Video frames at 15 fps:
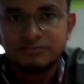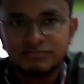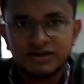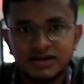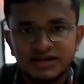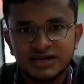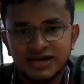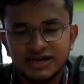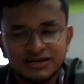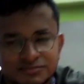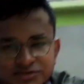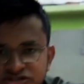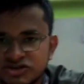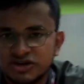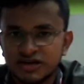মানে এটা
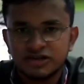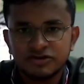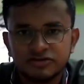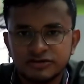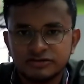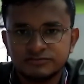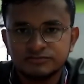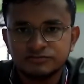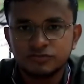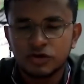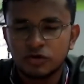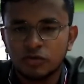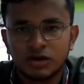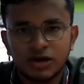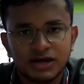বেশি হয়ে গেল না
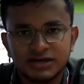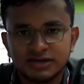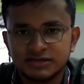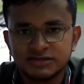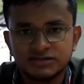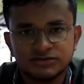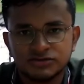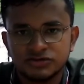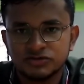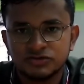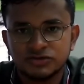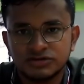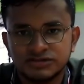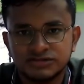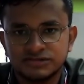পুরো গলা কাটা একটা সিচুয়েশন
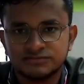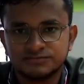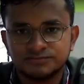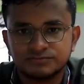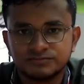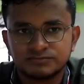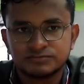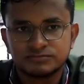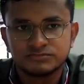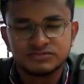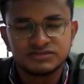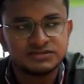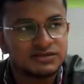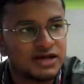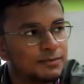করে দিয়েছেন
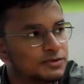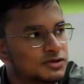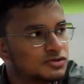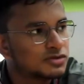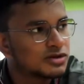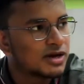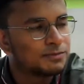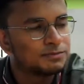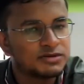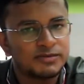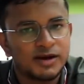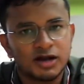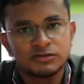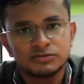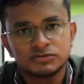না ভিতরে আপনি
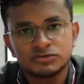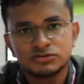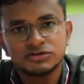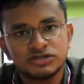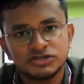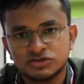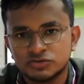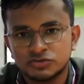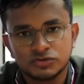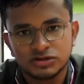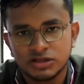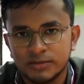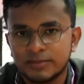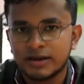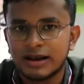ভালো মতন কিছু
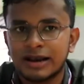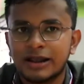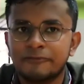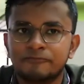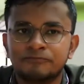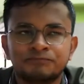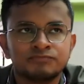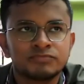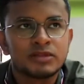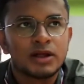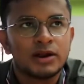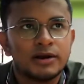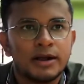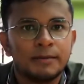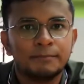করতে পারলাম
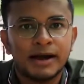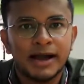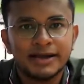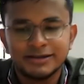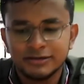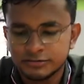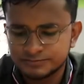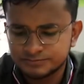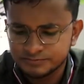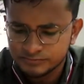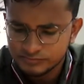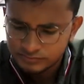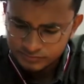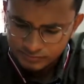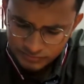না বাইরে
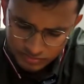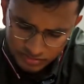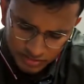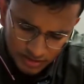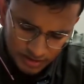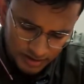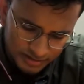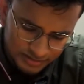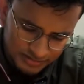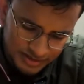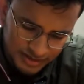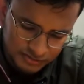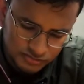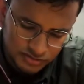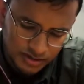
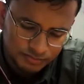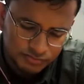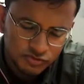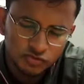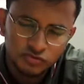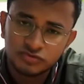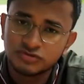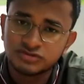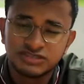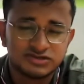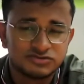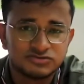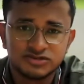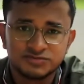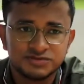এখন আপনি অন্য যে
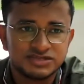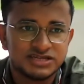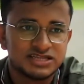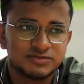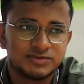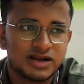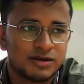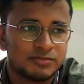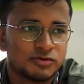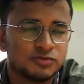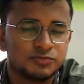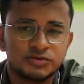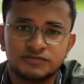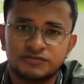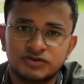কোনো স্পেস যেতে পারেন আমার
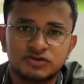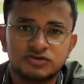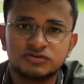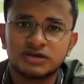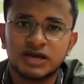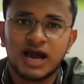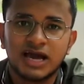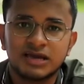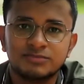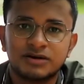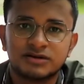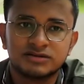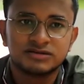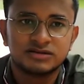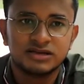উপরে ভিডিওতে আই
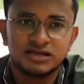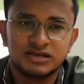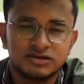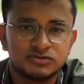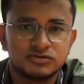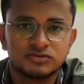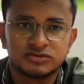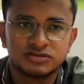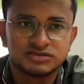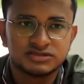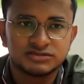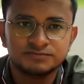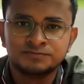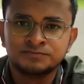বাটনে লিঙ্ক করতেছে